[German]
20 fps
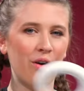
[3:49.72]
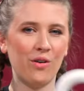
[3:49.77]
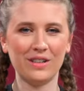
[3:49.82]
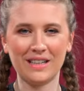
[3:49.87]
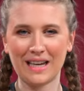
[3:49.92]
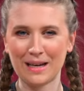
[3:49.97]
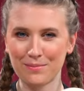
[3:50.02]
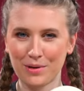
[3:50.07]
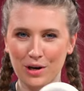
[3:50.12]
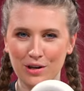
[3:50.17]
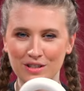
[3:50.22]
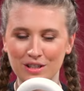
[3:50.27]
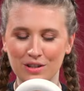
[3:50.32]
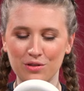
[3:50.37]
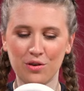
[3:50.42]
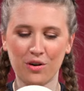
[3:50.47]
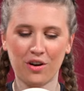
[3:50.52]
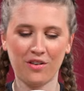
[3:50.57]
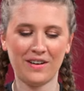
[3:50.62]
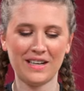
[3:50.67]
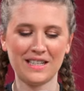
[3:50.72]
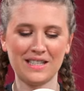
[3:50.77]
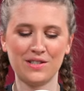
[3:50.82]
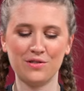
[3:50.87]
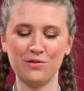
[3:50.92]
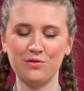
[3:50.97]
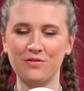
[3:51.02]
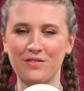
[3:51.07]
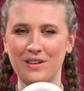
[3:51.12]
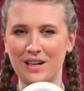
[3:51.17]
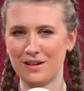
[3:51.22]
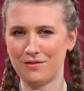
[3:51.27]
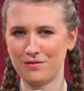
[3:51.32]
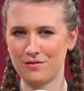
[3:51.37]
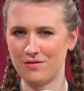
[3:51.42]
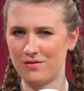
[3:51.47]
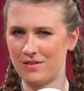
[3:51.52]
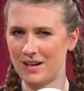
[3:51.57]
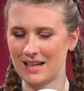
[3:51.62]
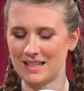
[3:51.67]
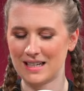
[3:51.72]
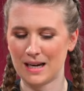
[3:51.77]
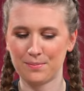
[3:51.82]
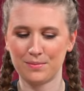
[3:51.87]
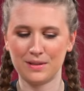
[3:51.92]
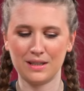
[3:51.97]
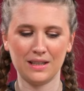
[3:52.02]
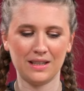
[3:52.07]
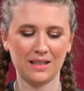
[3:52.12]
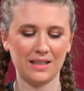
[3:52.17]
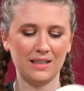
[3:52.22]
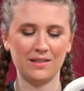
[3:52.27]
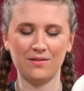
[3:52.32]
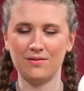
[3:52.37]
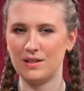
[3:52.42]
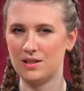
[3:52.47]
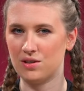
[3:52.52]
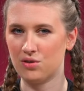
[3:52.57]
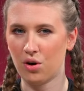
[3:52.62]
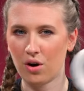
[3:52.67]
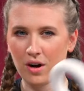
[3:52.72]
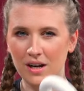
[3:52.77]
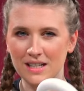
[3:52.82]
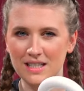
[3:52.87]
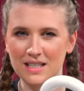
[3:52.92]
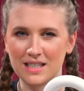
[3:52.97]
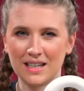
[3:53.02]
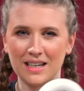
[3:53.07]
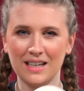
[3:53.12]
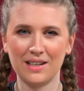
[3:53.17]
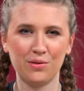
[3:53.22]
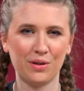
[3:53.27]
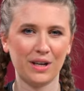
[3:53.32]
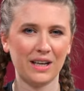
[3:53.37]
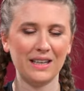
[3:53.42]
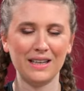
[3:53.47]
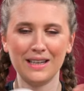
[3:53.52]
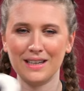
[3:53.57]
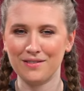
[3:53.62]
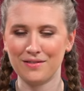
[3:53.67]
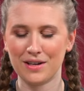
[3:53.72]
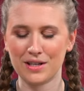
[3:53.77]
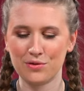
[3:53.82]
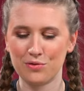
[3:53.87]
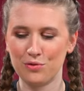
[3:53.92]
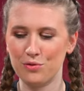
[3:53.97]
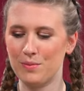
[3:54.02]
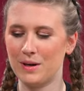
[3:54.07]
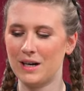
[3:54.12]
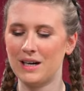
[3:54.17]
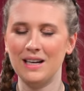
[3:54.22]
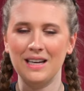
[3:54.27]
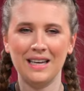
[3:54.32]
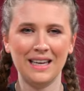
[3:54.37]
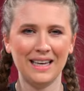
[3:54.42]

Und dann braucht ihr nur noch was zu werfen. Vielleicht habt ihr irgendwie einen Holzring oder irgendwas über.